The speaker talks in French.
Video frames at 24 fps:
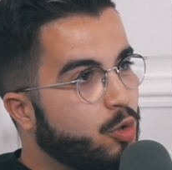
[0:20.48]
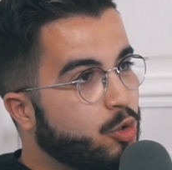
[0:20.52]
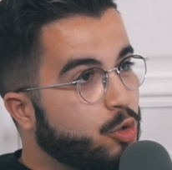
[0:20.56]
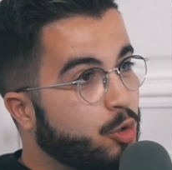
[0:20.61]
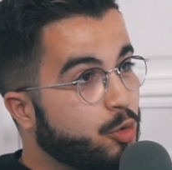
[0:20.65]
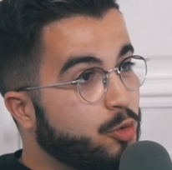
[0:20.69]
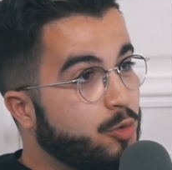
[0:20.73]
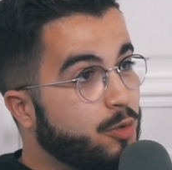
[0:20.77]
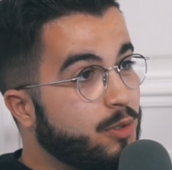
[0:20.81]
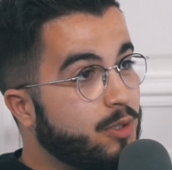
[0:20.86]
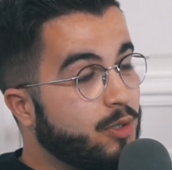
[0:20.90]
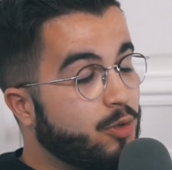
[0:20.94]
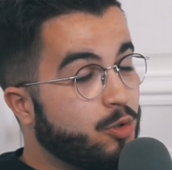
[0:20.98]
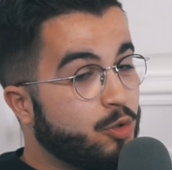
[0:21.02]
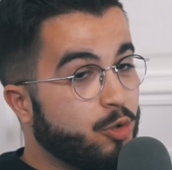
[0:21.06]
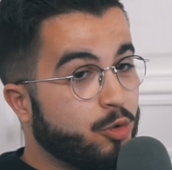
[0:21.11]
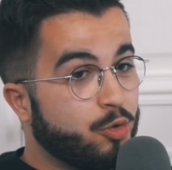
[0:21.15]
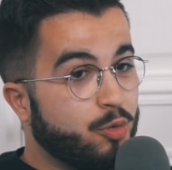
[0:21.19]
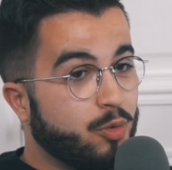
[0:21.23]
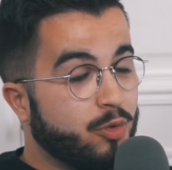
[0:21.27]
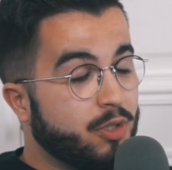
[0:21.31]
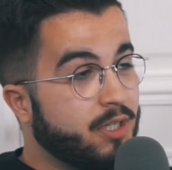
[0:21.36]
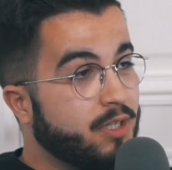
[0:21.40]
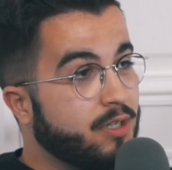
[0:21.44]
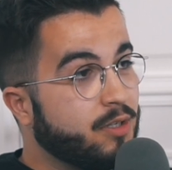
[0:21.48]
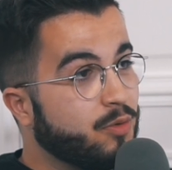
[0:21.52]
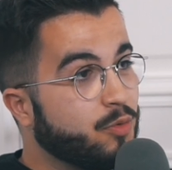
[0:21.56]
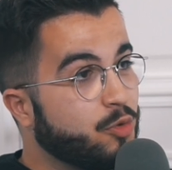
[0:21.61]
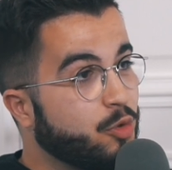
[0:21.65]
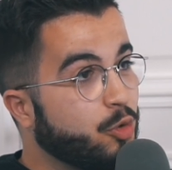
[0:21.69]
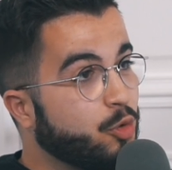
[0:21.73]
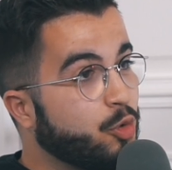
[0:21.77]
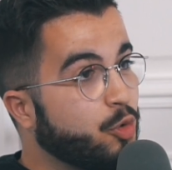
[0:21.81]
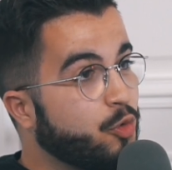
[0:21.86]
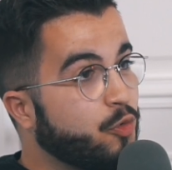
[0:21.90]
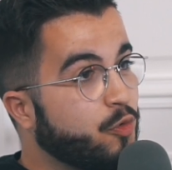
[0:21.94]
Aujourd'hui, on, est, on
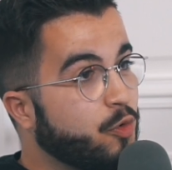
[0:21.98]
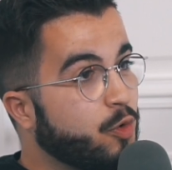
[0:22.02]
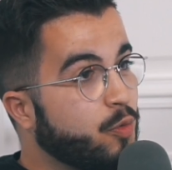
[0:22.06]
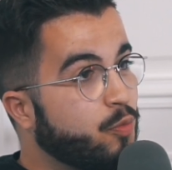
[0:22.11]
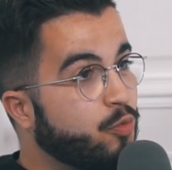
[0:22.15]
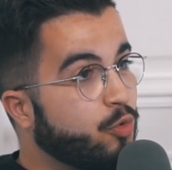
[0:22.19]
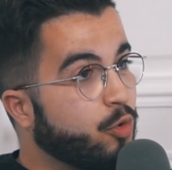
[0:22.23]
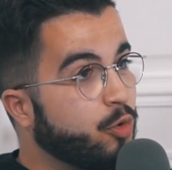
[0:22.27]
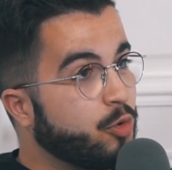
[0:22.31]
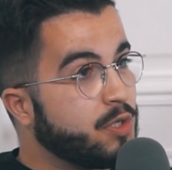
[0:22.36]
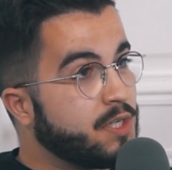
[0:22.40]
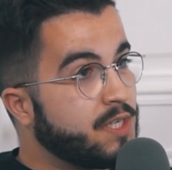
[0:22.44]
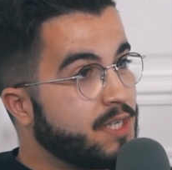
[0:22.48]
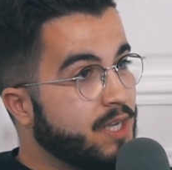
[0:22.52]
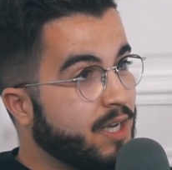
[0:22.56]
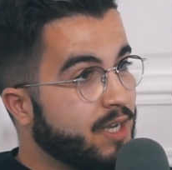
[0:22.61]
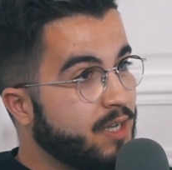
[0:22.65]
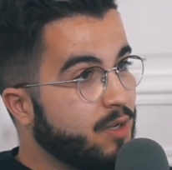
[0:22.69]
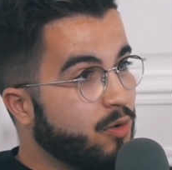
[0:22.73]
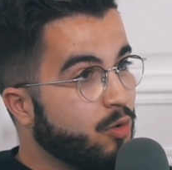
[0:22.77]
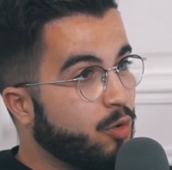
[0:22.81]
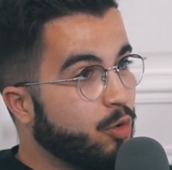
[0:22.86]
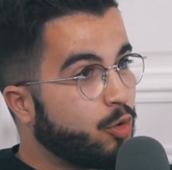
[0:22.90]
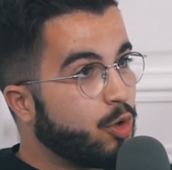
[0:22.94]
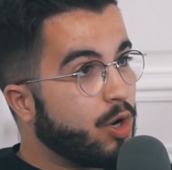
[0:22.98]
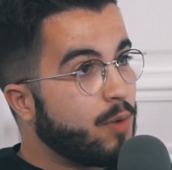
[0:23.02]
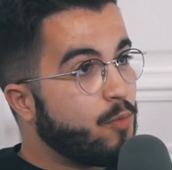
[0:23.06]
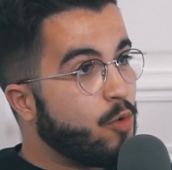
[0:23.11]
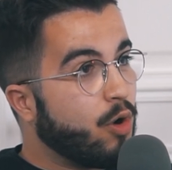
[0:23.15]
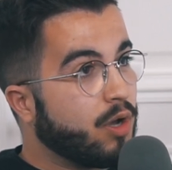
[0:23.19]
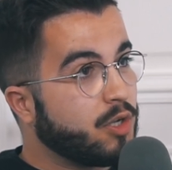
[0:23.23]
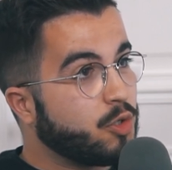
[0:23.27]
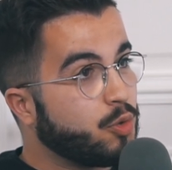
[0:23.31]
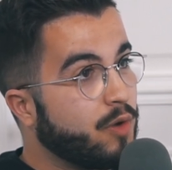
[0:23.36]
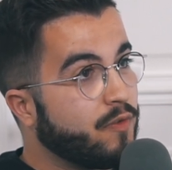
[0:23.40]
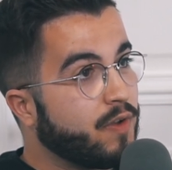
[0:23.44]
se retrouve euh, pour une série en
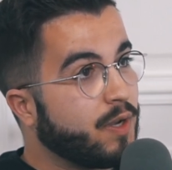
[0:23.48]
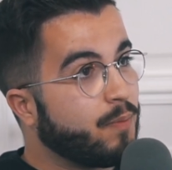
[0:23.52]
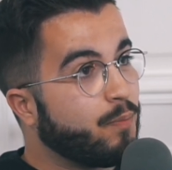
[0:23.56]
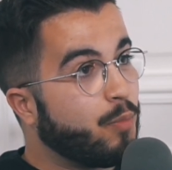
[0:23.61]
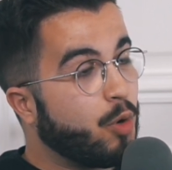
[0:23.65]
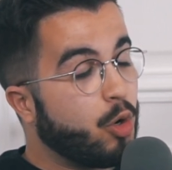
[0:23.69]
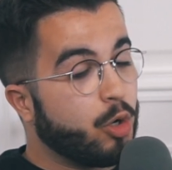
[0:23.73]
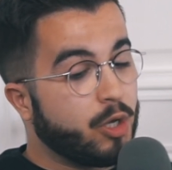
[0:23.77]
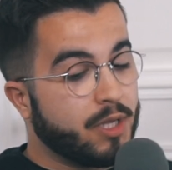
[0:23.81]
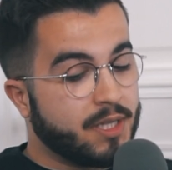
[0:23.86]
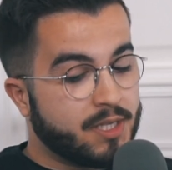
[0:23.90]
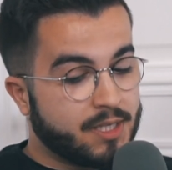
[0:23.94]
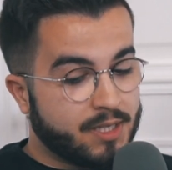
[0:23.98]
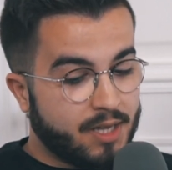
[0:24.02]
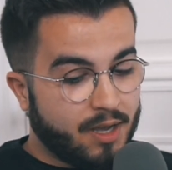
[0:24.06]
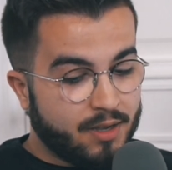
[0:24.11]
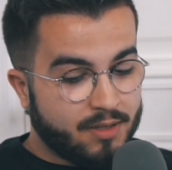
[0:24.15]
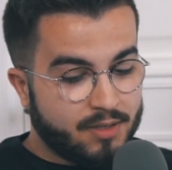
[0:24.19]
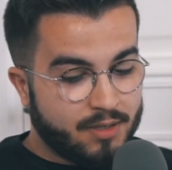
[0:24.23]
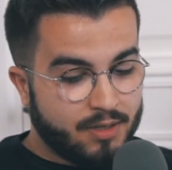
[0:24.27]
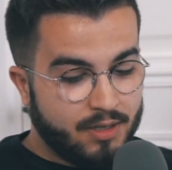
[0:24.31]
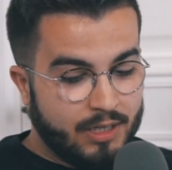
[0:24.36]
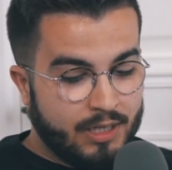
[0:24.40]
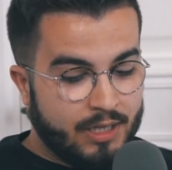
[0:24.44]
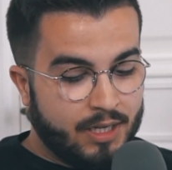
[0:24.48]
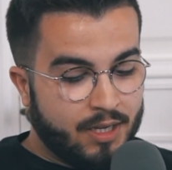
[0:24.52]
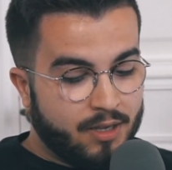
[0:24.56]
collaboration avec Plug and Start,